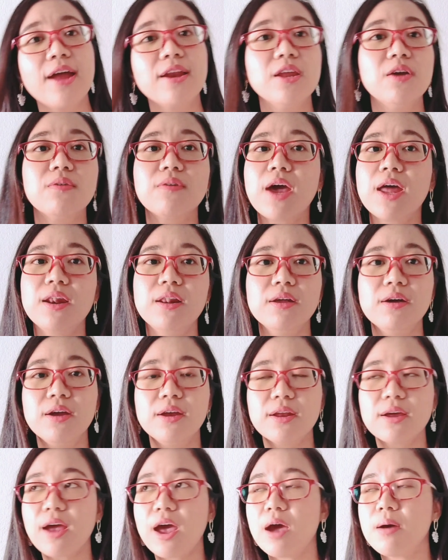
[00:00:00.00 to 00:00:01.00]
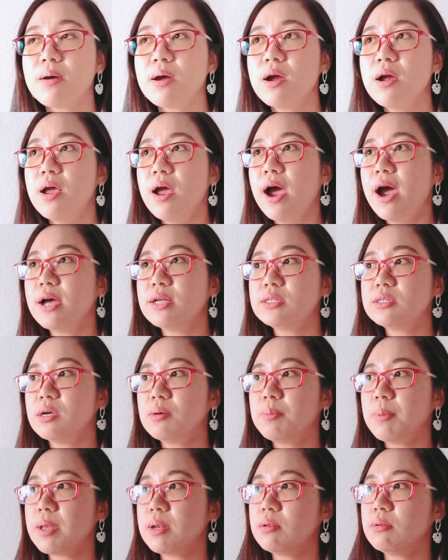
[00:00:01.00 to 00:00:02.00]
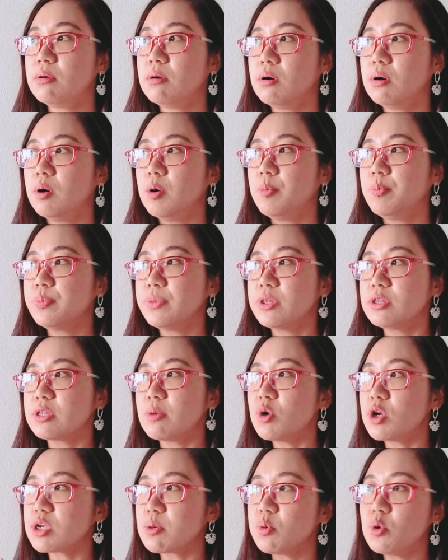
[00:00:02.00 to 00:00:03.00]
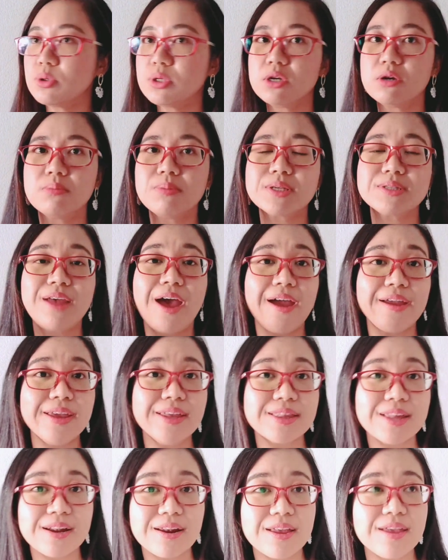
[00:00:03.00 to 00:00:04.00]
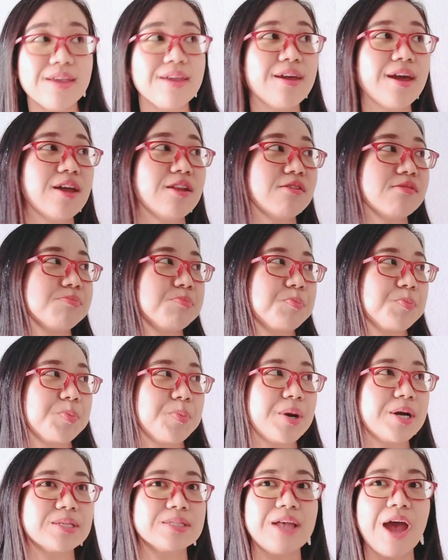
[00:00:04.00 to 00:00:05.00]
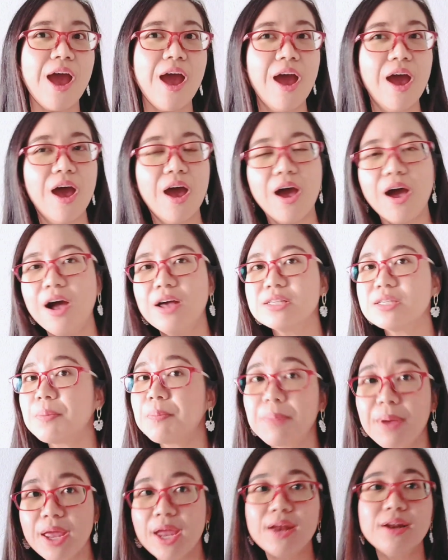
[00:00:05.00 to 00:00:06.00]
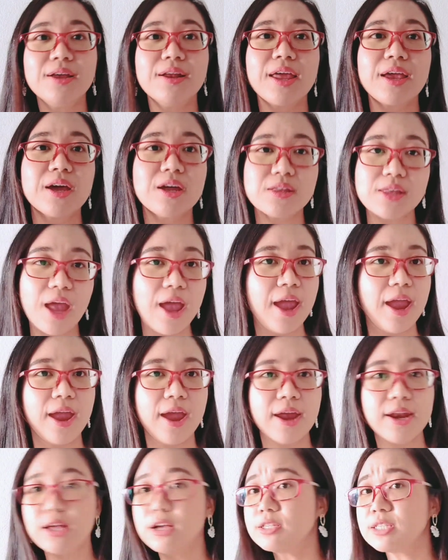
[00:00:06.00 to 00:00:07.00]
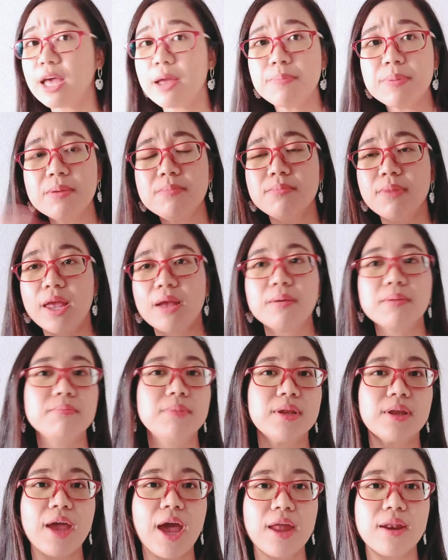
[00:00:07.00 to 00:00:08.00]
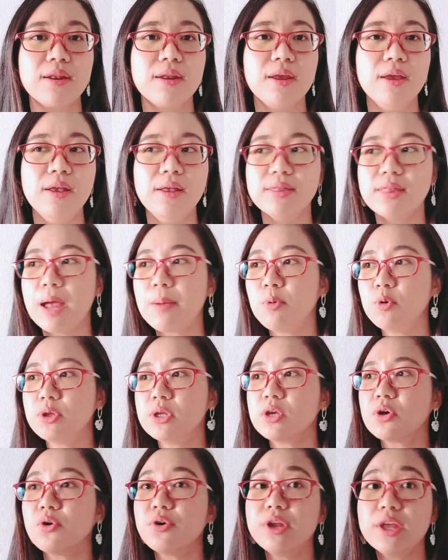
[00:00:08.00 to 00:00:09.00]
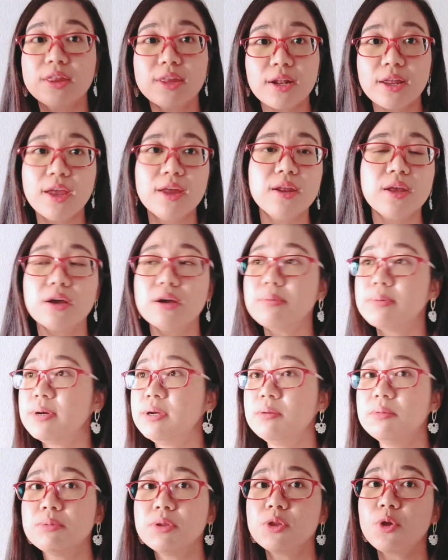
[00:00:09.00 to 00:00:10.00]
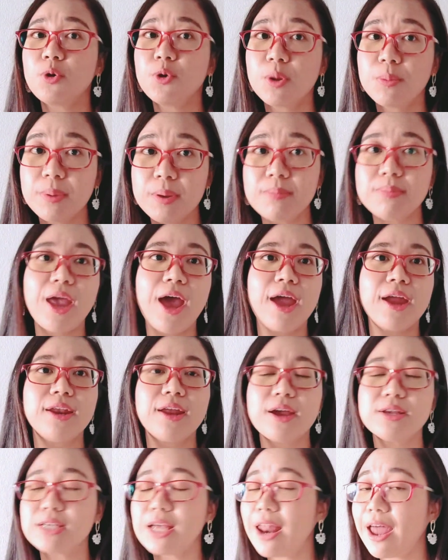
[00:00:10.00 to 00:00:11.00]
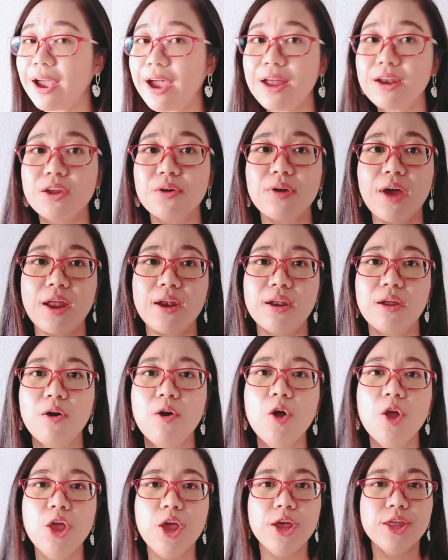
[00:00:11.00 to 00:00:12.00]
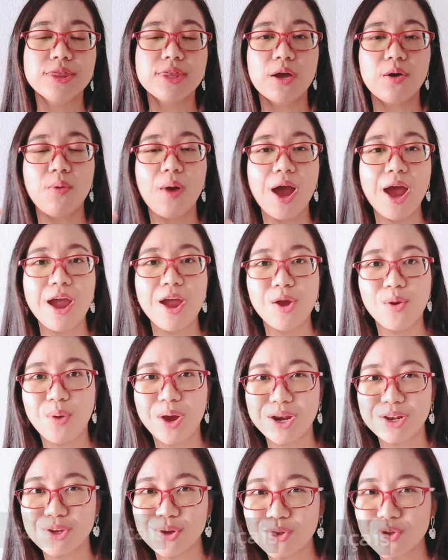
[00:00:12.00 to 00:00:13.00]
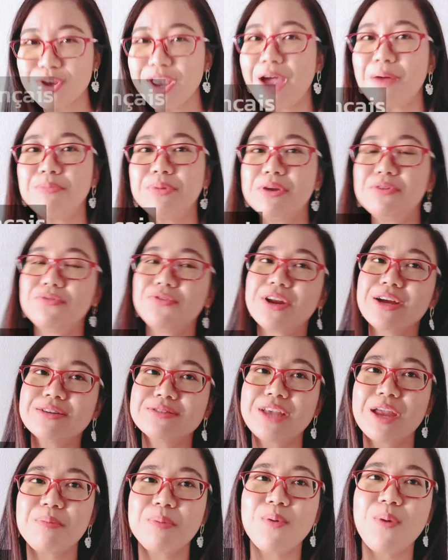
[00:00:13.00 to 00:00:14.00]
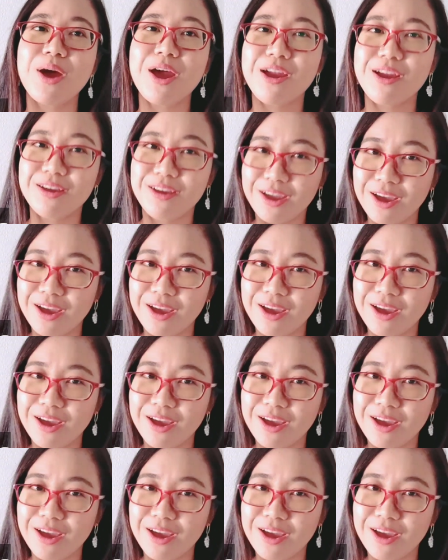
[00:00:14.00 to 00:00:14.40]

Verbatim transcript: การเดียวกันเลยนะคะ อาจจะเป็นสมมติเราจะพูดถึงภาษาอิตาเลียน ภาษาสเปน หรืออะไรก็แต่ อันนี้ก็ใช้พิมพ์เล็กเหมือนกัน ถ้าพูดถึงคนอิตาเลียนนี่ก็ขึ้นต้นด้วยพิมพ์ใหญ่นะคะ ใช้หลักการเดียวกันเนาะ แต่ว่าขวัญยกตัวอย่างเป็นฝรั่งเศสเพราะว่า